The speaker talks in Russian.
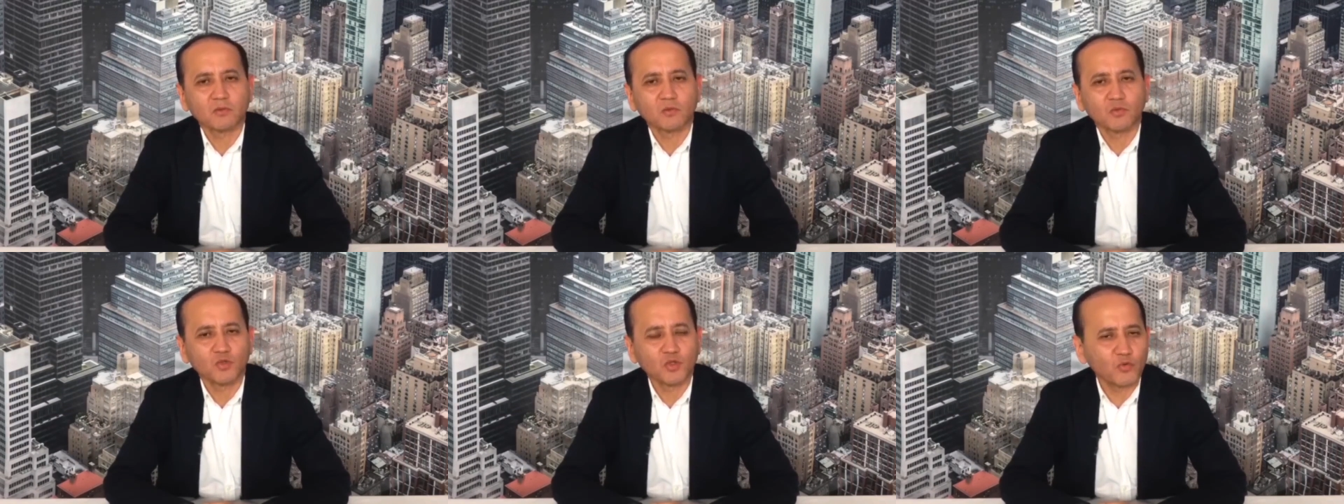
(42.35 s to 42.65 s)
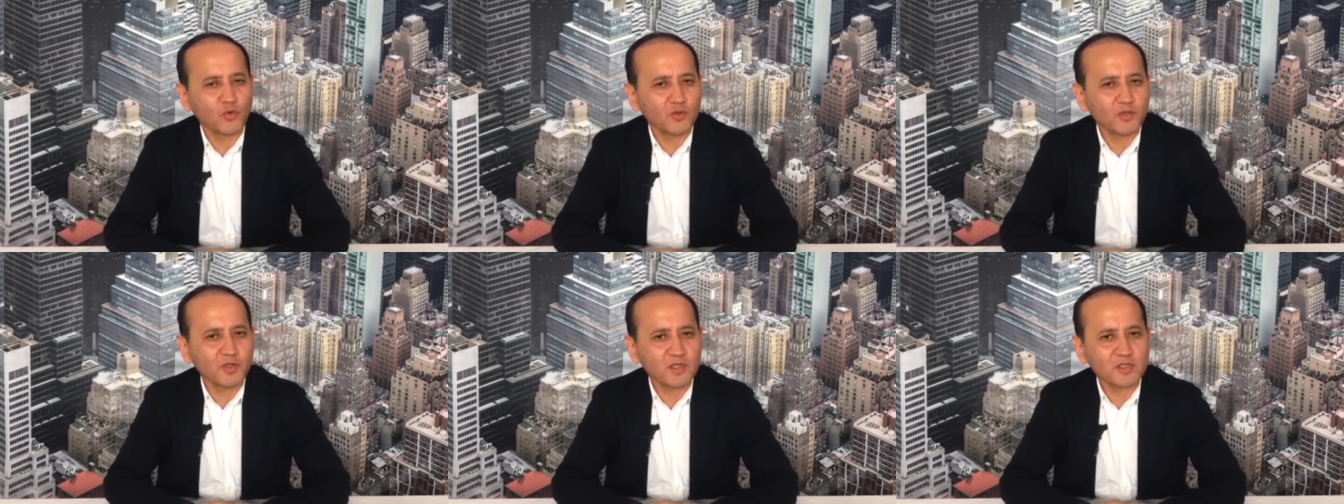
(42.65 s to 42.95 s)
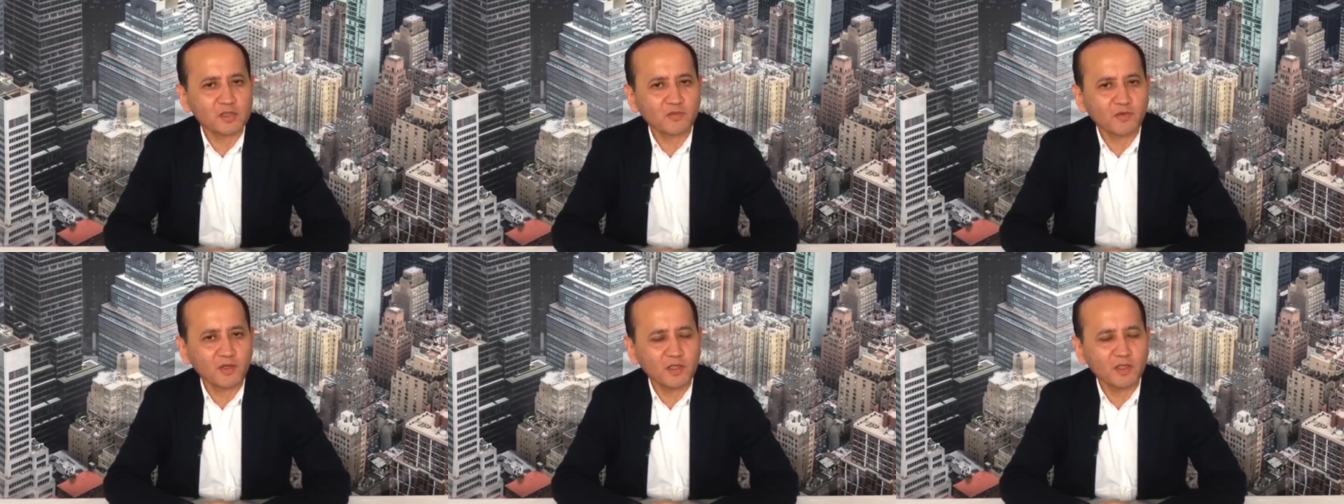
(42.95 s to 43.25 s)
У него
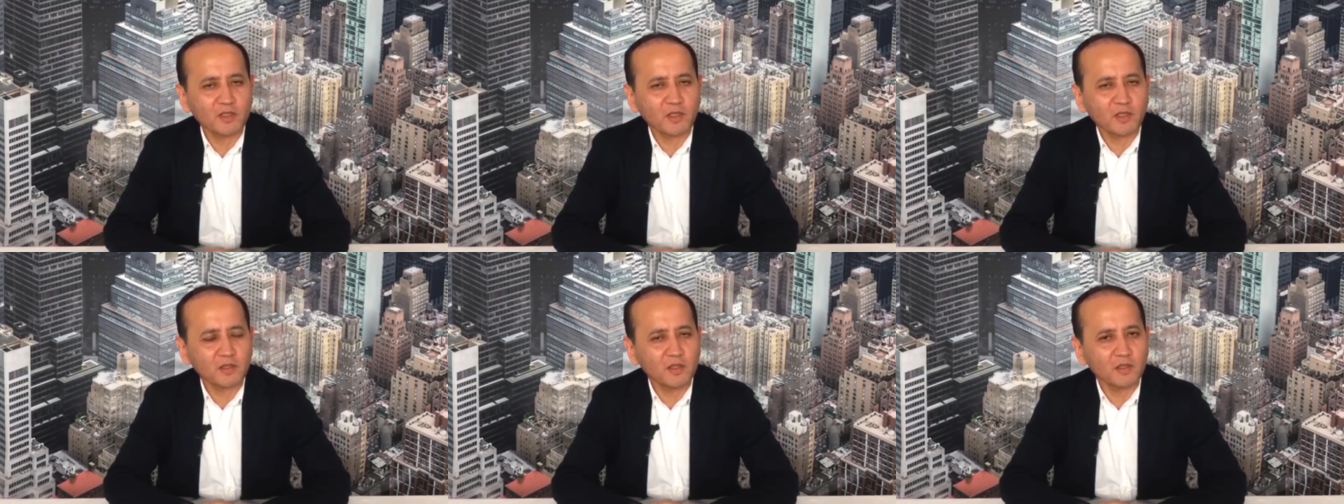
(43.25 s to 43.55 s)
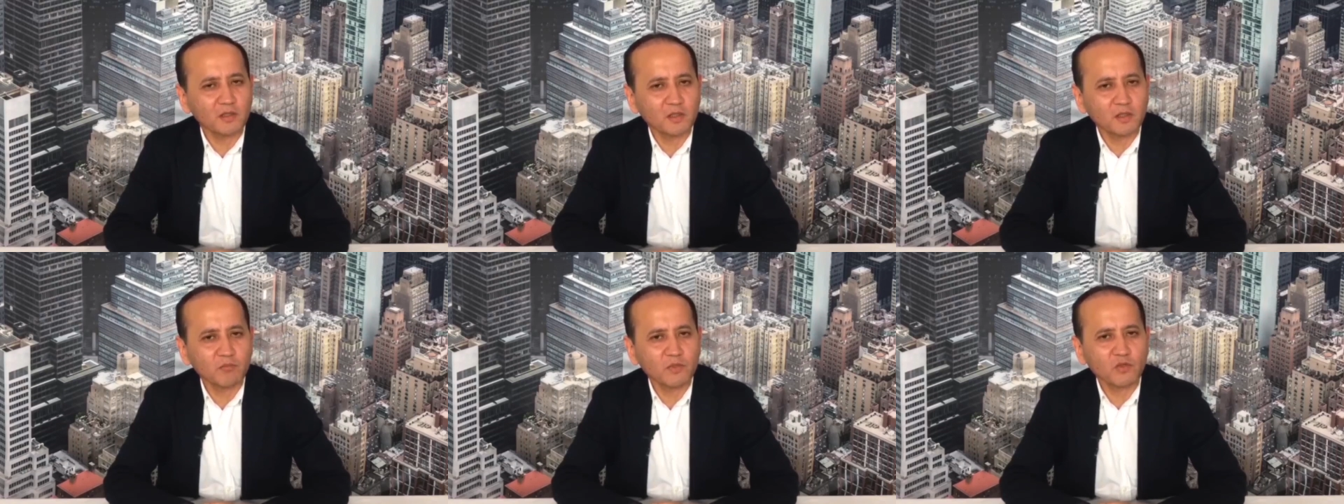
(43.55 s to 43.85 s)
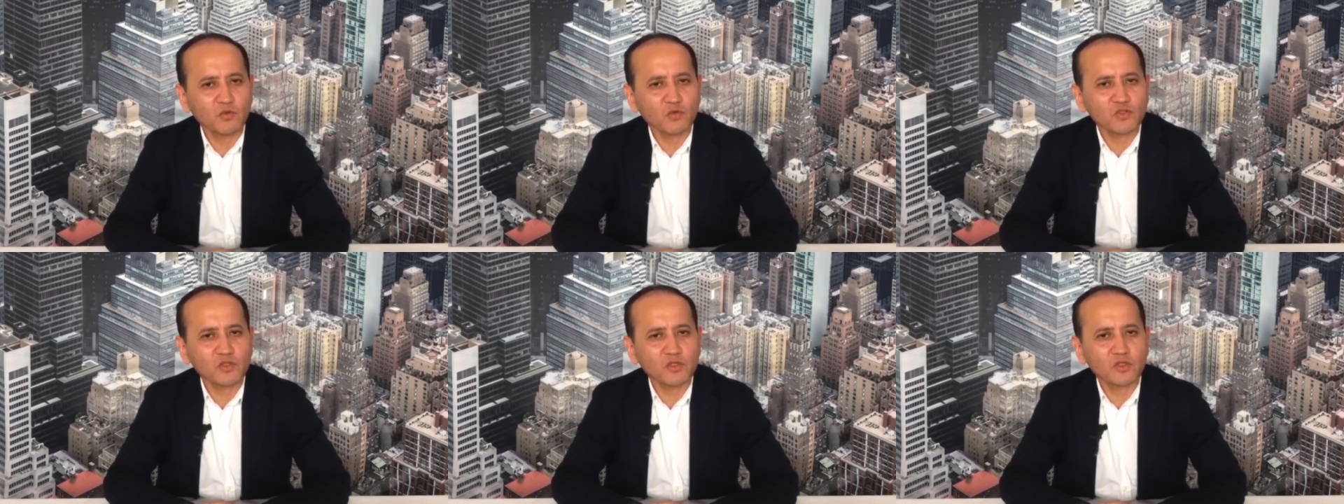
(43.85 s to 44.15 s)
есть свои какие-то
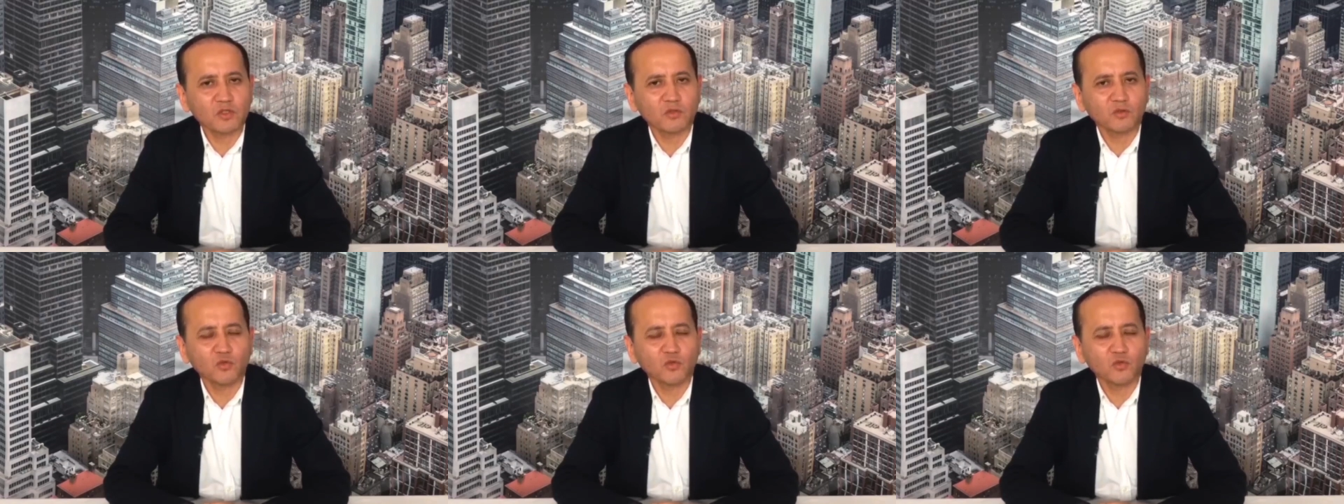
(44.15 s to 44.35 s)
минусы,